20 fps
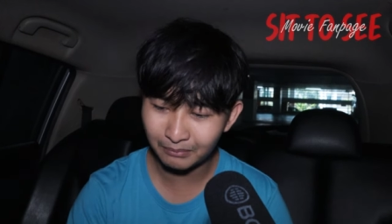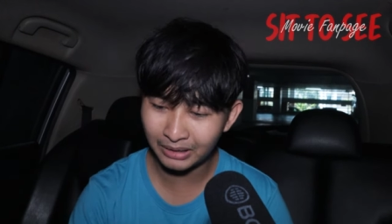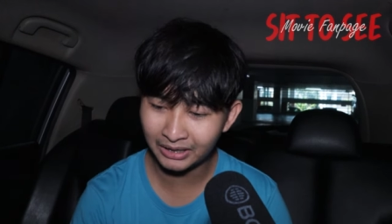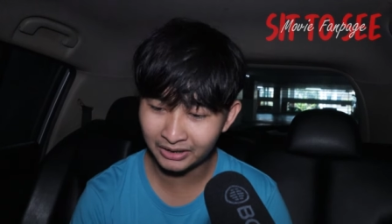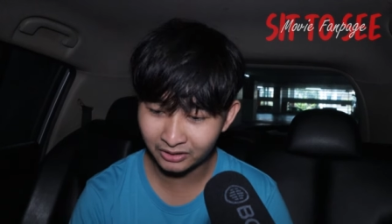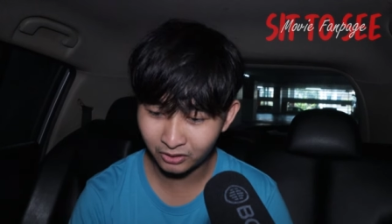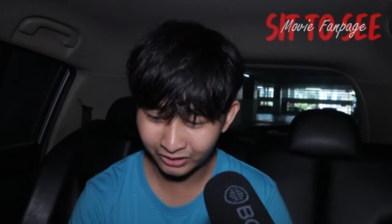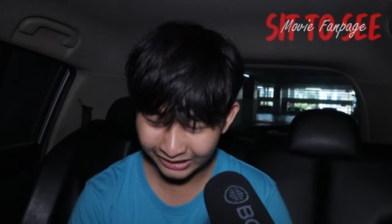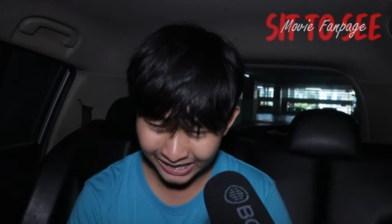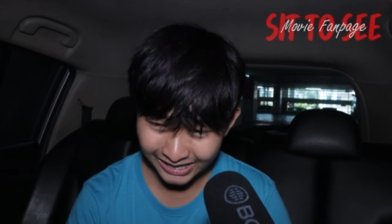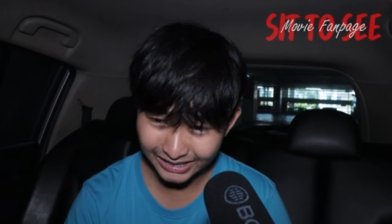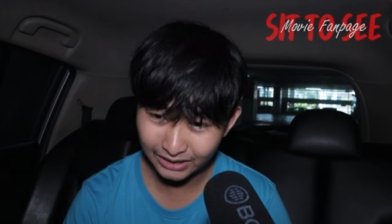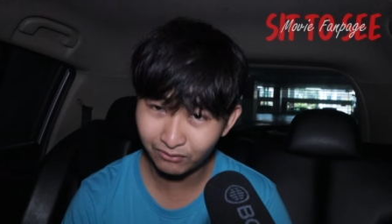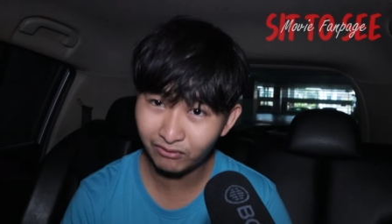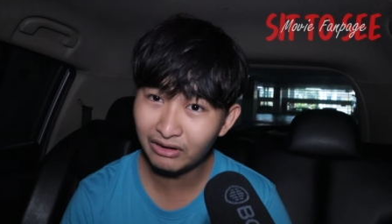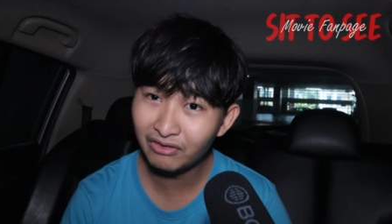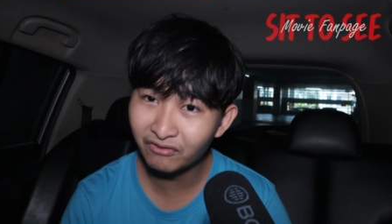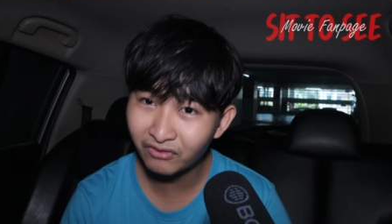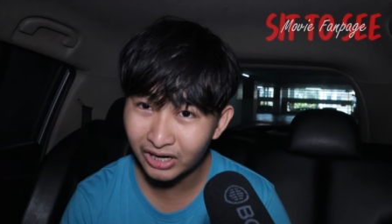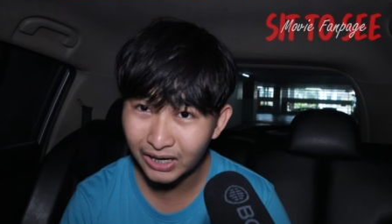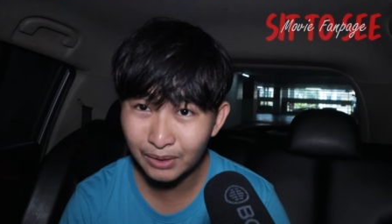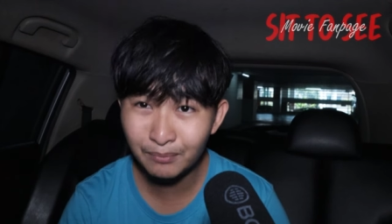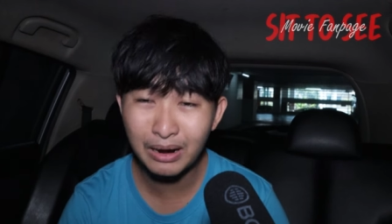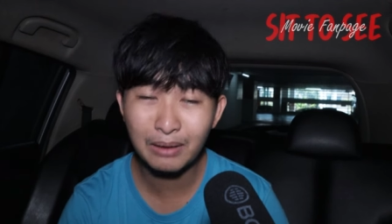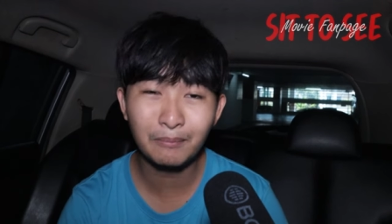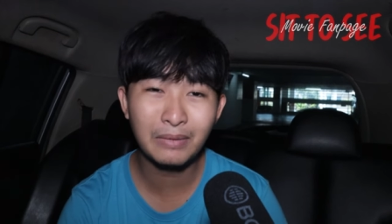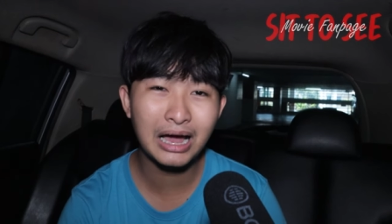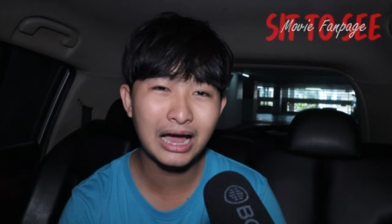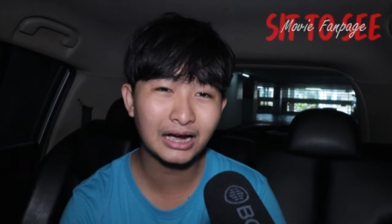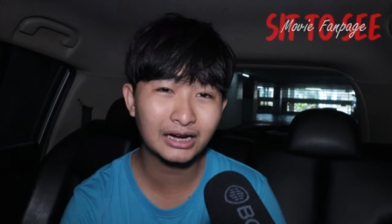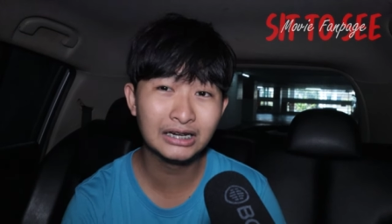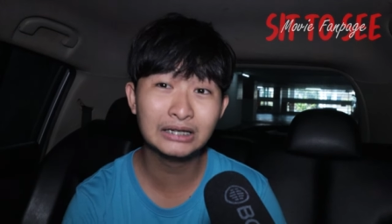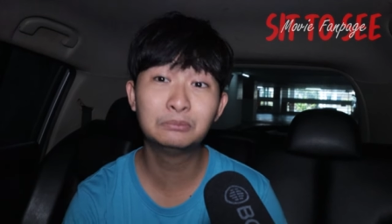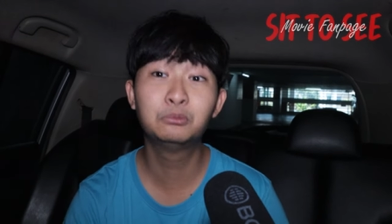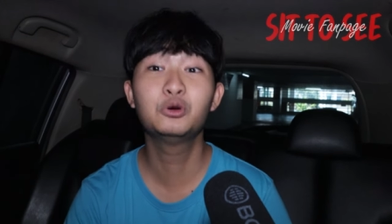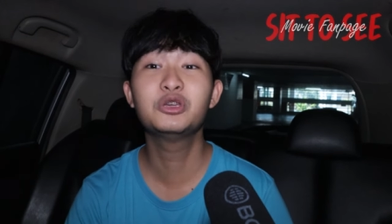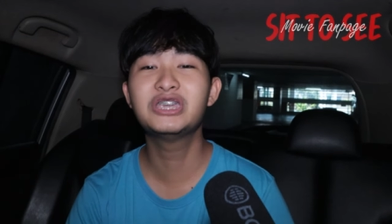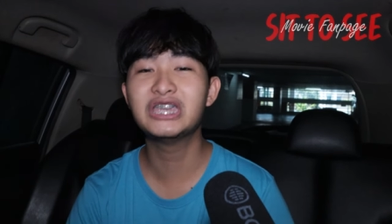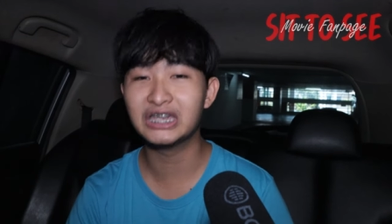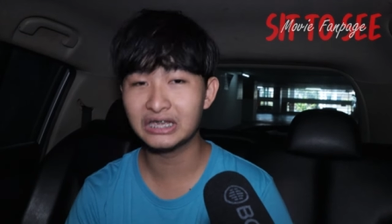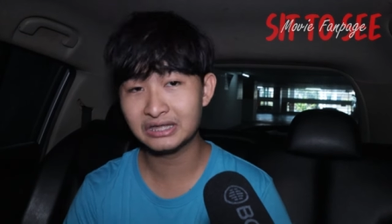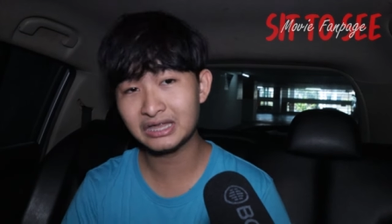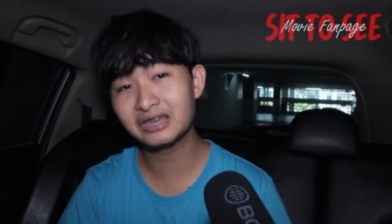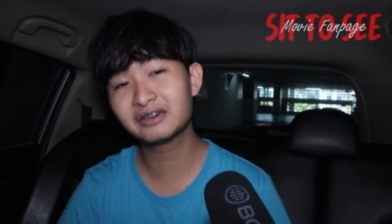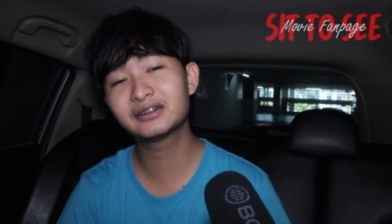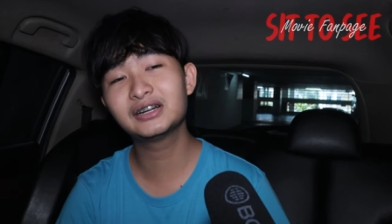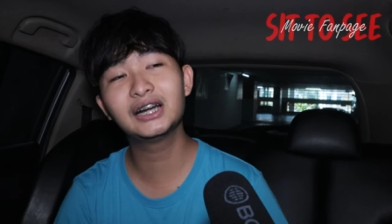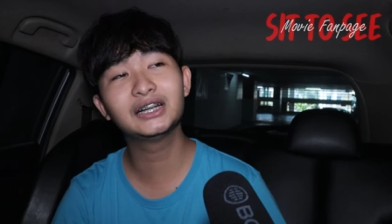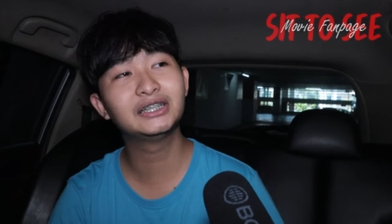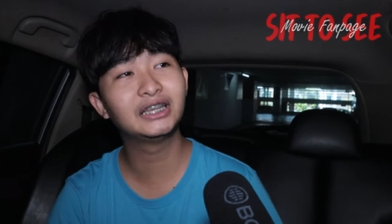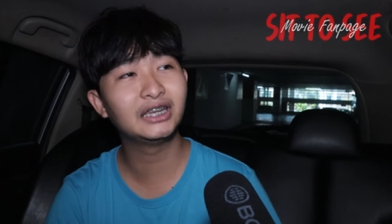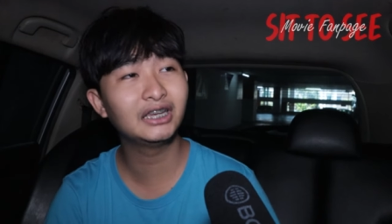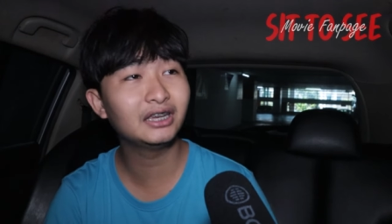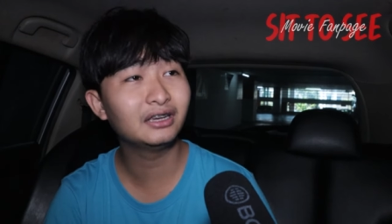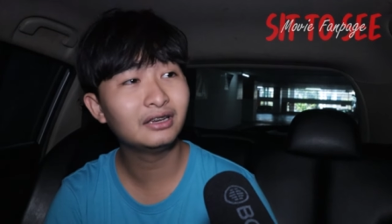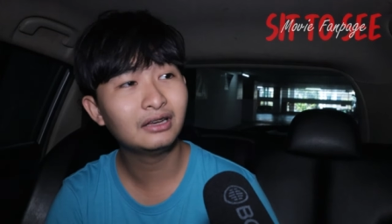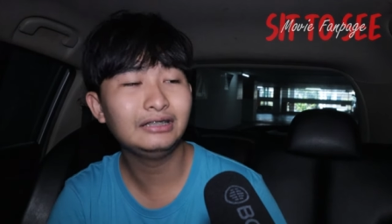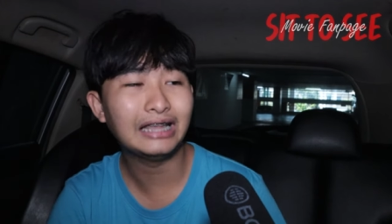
มันค่อนข้างจะเว้นเวอร์มากๆ คือผู้หญิงในเรื่องนี้